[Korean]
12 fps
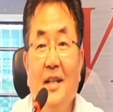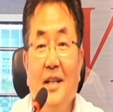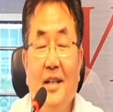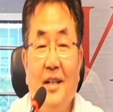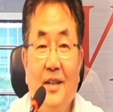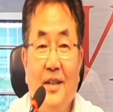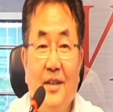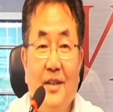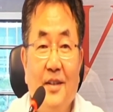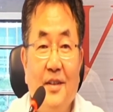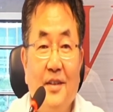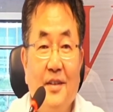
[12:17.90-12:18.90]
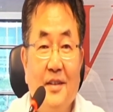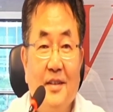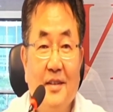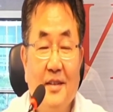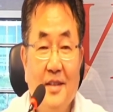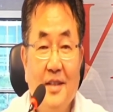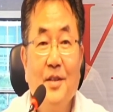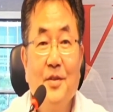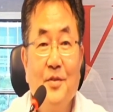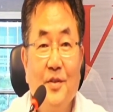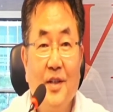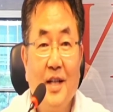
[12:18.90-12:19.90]
어,
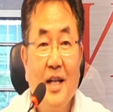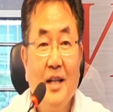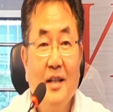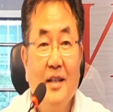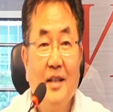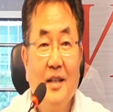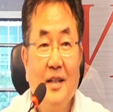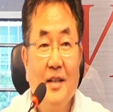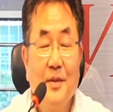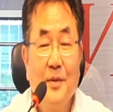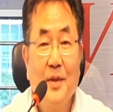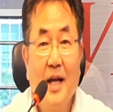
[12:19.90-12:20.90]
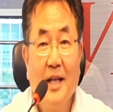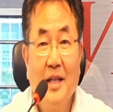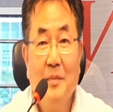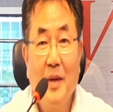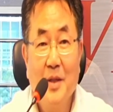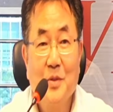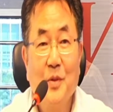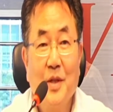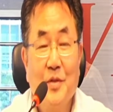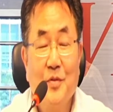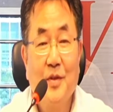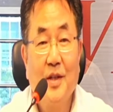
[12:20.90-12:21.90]
찍어주거나 어, 또 강의를
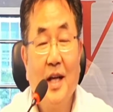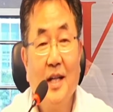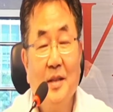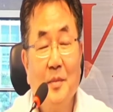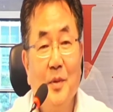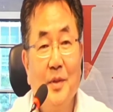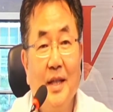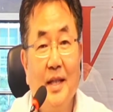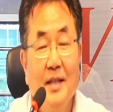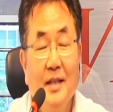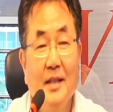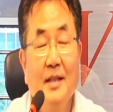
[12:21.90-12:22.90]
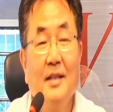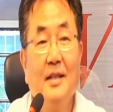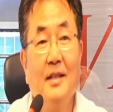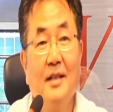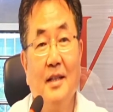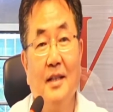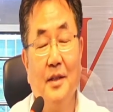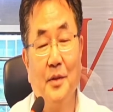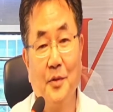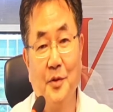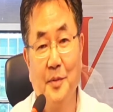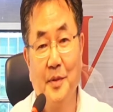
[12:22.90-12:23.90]
방송해주거나 하는 모델은 어,
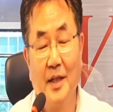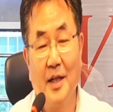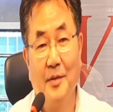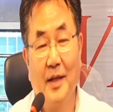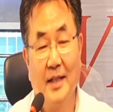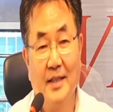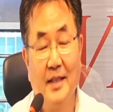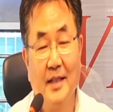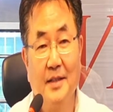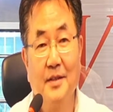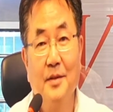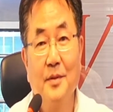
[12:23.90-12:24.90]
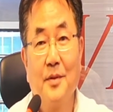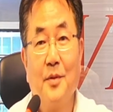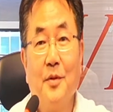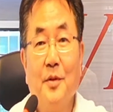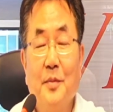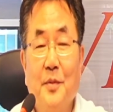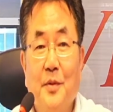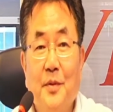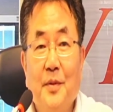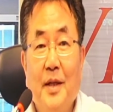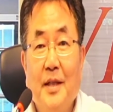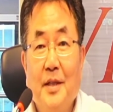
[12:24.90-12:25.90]
노트북하고 같이 해서
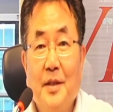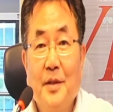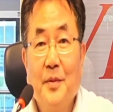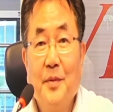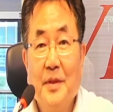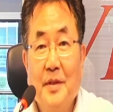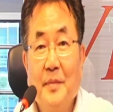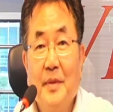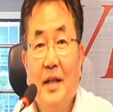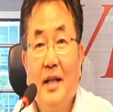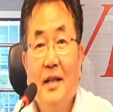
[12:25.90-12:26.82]
공급도 해드리고 있습니다.